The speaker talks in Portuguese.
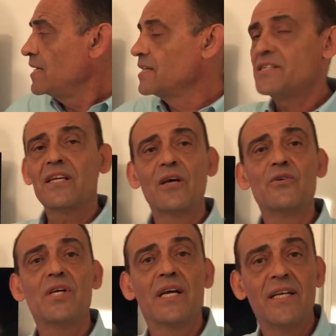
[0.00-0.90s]
esse aqui é um
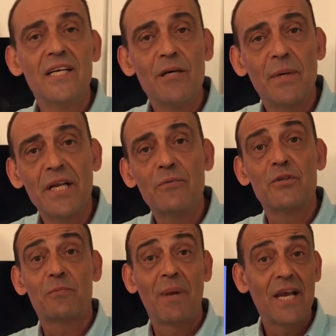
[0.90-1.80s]
diagrama né, do
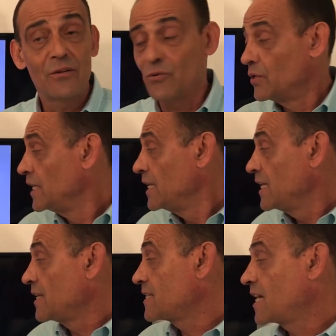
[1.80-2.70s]
espectro
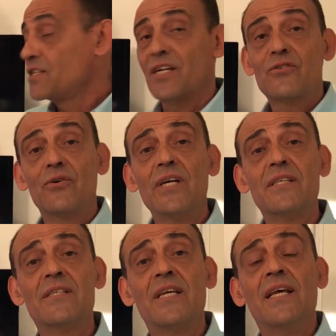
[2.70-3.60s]
das
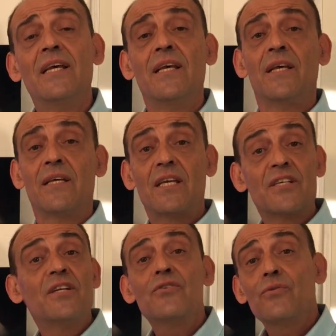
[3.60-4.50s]
radiações que a
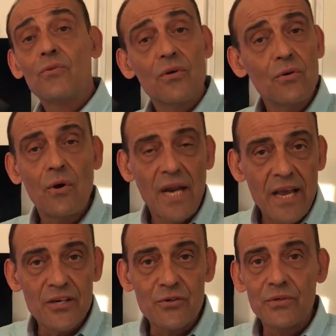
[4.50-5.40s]
gente estudou no
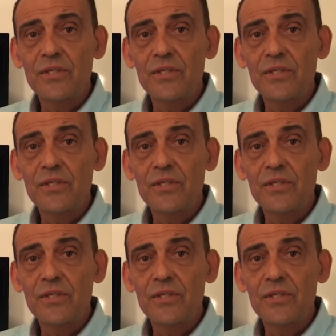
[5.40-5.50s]
colégio.